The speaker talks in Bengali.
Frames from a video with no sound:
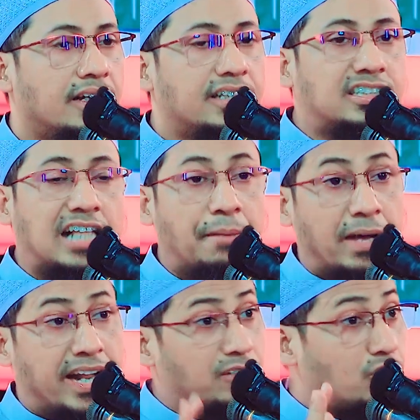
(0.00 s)
ইসলাম
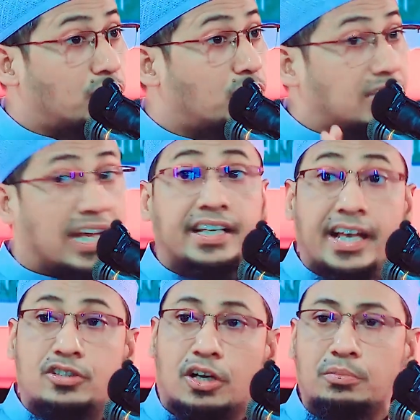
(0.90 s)
মানার যোগ্যতা
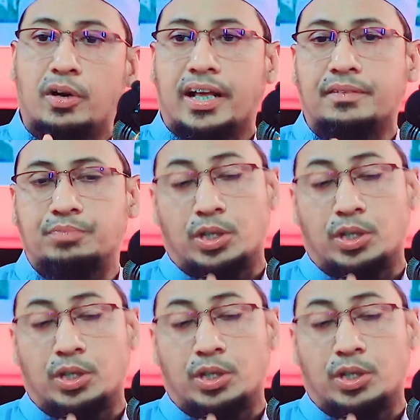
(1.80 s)
নিয়েই জন্ম নেয়